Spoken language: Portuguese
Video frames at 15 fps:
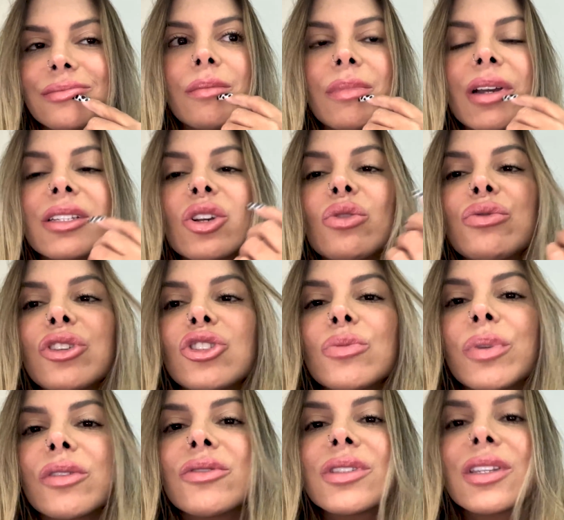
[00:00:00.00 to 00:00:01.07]
Mas é um vídeo
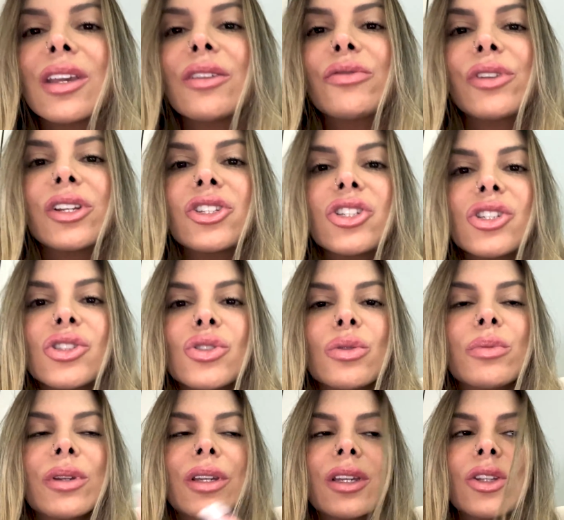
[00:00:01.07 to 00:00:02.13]
para você refletir
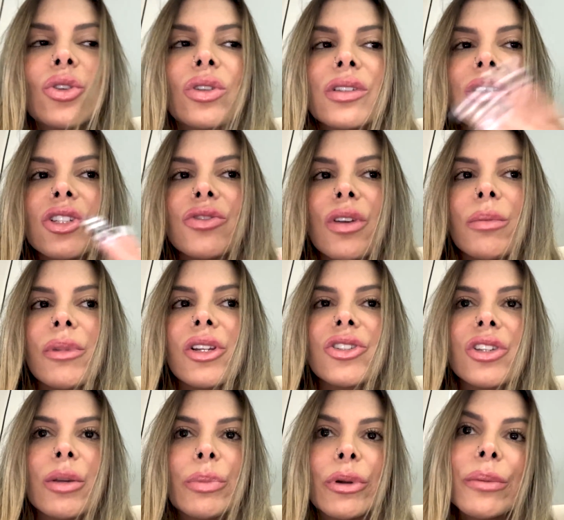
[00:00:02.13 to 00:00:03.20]
sobre que todas as famílias
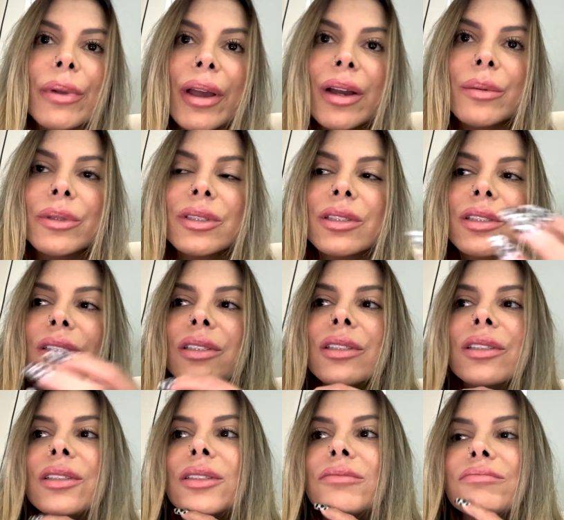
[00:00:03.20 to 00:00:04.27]
têm problemas
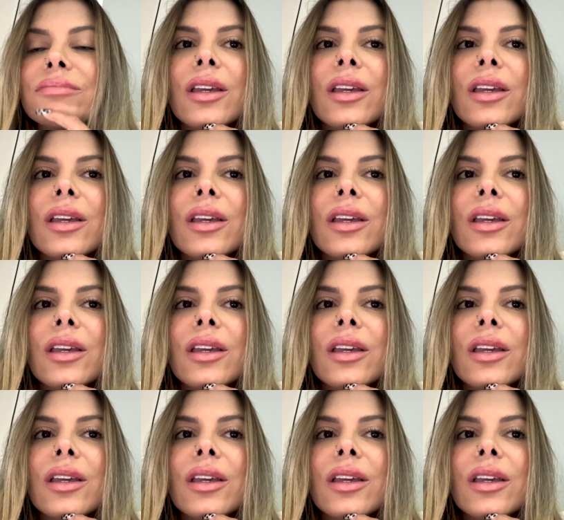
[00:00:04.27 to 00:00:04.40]
e